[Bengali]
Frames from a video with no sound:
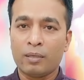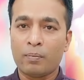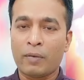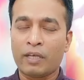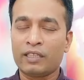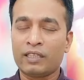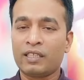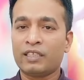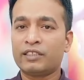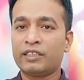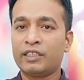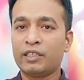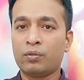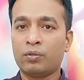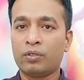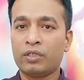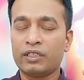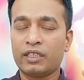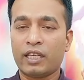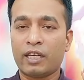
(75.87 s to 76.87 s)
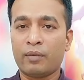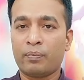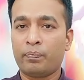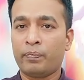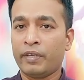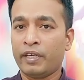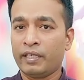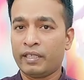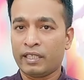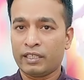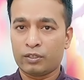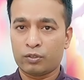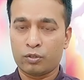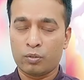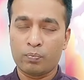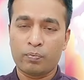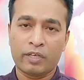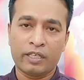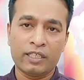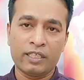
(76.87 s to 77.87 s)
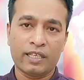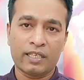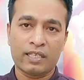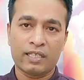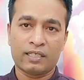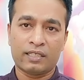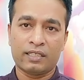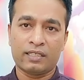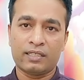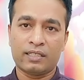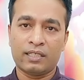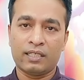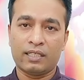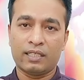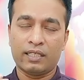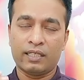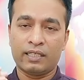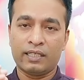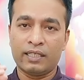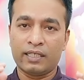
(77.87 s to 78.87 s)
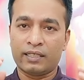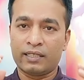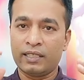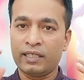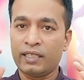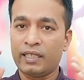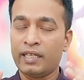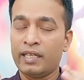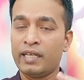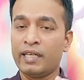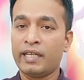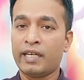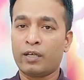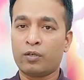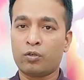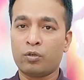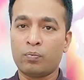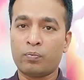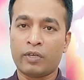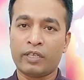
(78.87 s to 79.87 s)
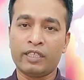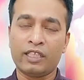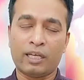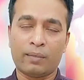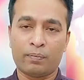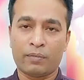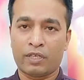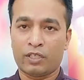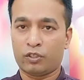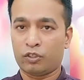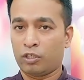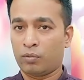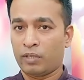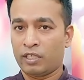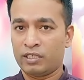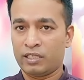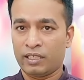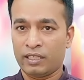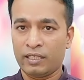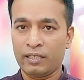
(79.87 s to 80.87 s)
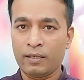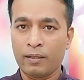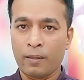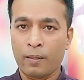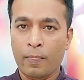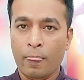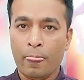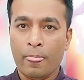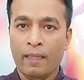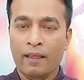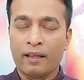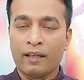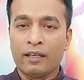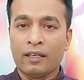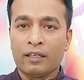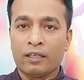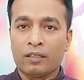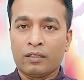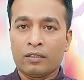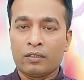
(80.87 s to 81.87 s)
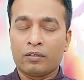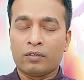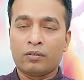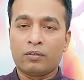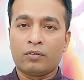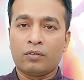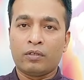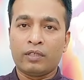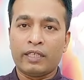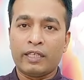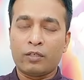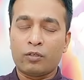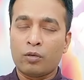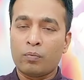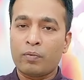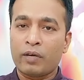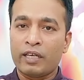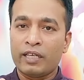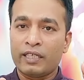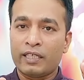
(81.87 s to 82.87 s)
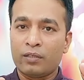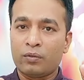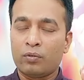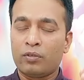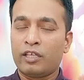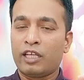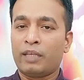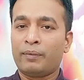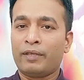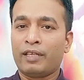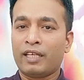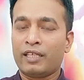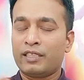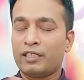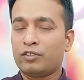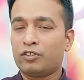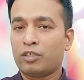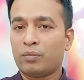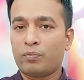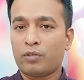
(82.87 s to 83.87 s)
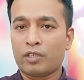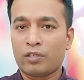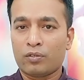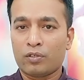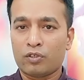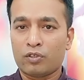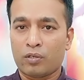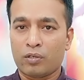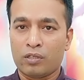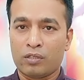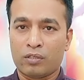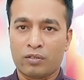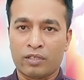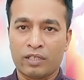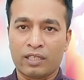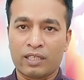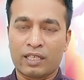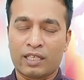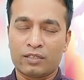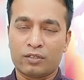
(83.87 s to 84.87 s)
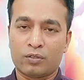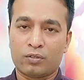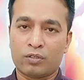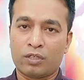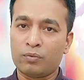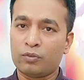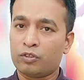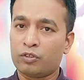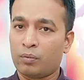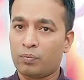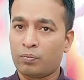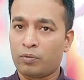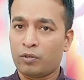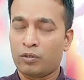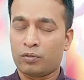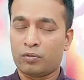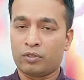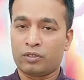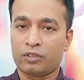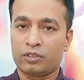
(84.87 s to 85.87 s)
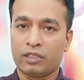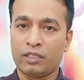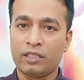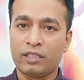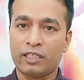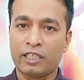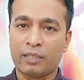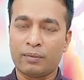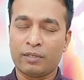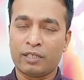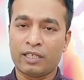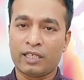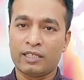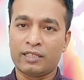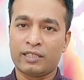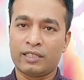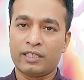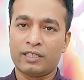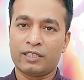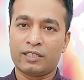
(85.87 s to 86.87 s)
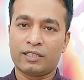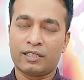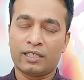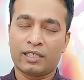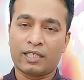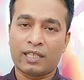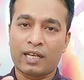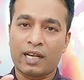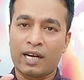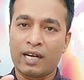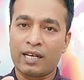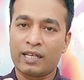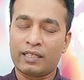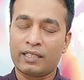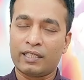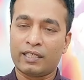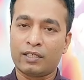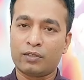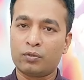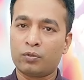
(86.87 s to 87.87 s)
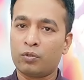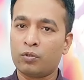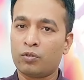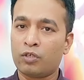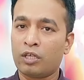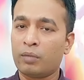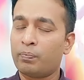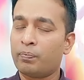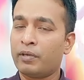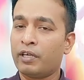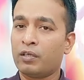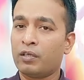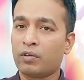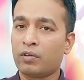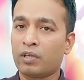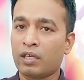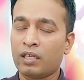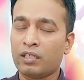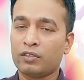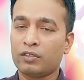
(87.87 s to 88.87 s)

মাদ্রাস সিকিউরিটিস অ্যান্ড প্রিন্টার্স কোম্পানি এটা একটি এটি একটি ইন্ডিয়ান কোম্পানি আপনারা সবাই জানেন তো এই কোম্পানি কিন্তু ড্রাইভিং লাইসেন্স সম্পর্কিত সকল ধরনের কার্যক্রম সম্পন্ন করছে ড্রাইভিং লাইসেন্সের কার্ড থেকে শুরু করে প্রিন্ট করা